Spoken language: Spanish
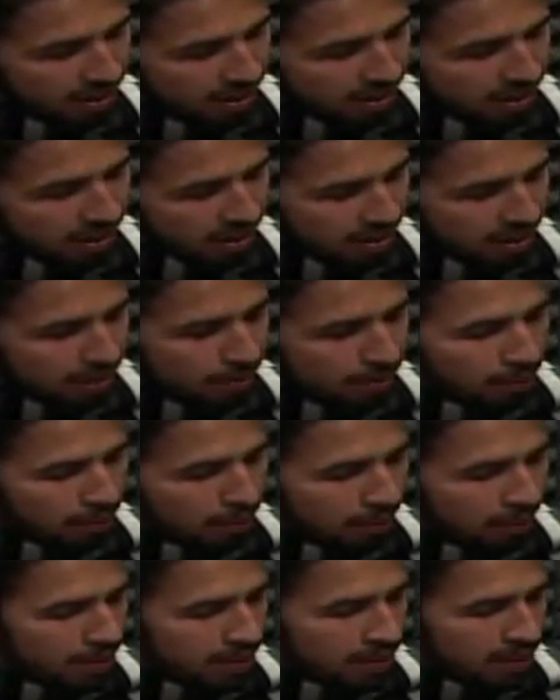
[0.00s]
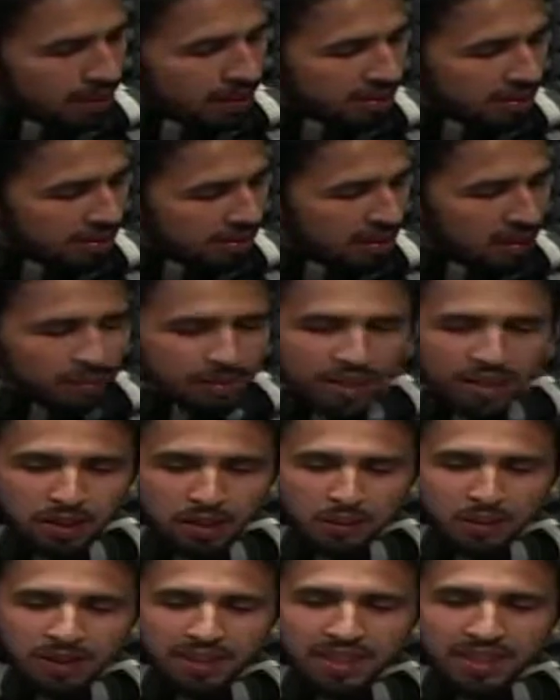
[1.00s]
que probablemente no están viendo por
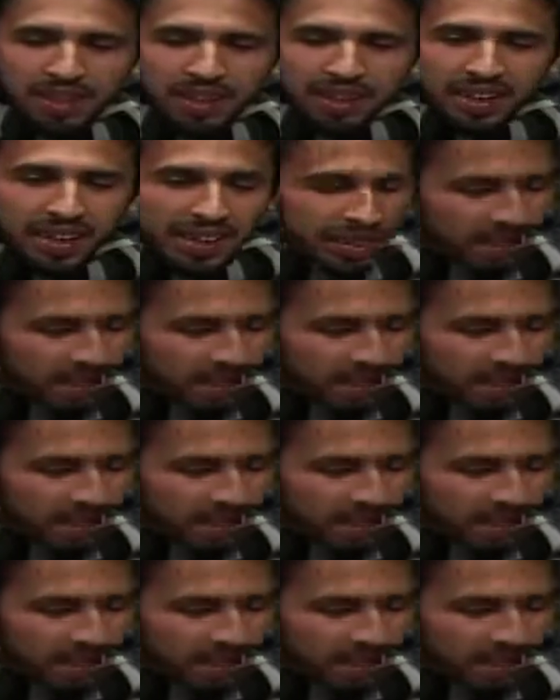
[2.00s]
internet.